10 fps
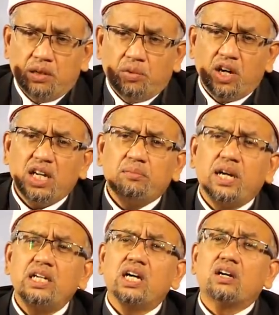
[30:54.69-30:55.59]
เพราะนี่มั
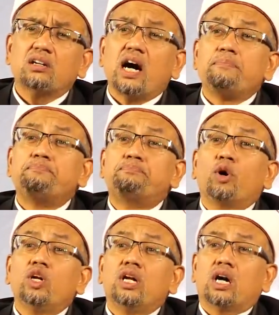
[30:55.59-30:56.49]
นเรื่องรับ
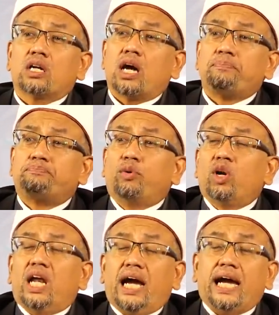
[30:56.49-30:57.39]
บุญรับบุ
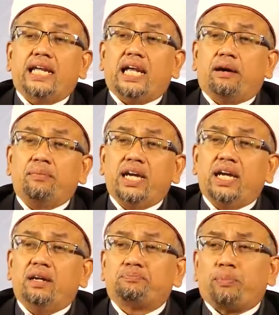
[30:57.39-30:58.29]
ลอาลามี
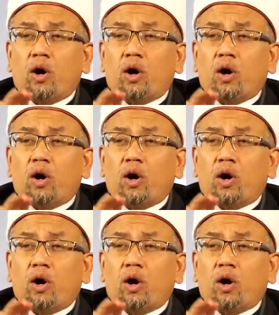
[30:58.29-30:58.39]
น